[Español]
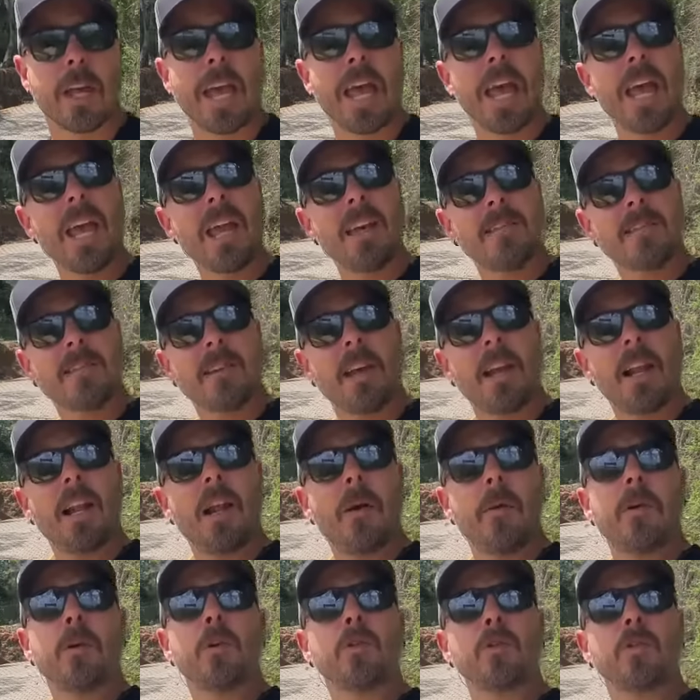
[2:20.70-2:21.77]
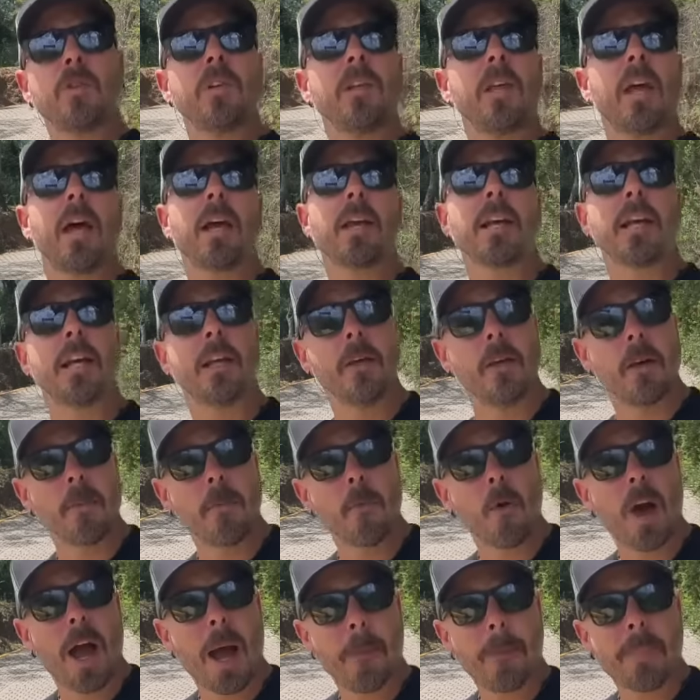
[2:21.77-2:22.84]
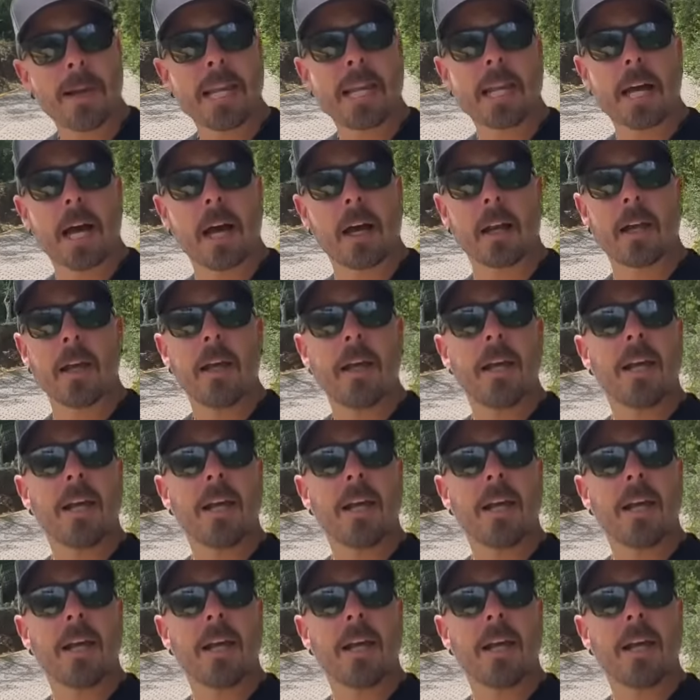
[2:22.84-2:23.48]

esa es la velocidad que debemos aplicar,